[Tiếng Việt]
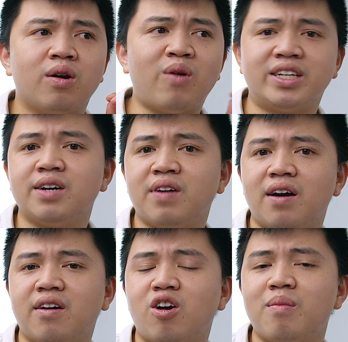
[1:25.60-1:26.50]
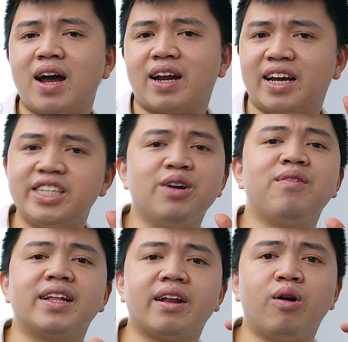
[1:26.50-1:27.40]
ngoài trừ vợ con bạn, cái gì cũng
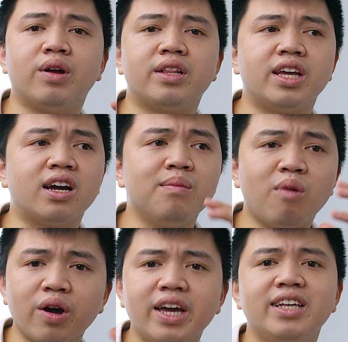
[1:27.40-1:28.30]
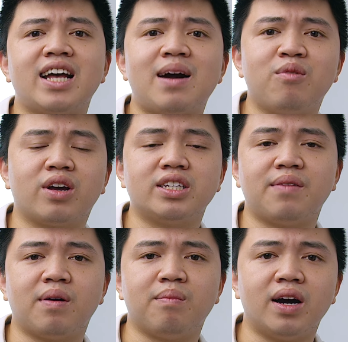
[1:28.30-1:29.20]
phải thay đổi. Thì cứ mỗi khi ra một cái sản phẩm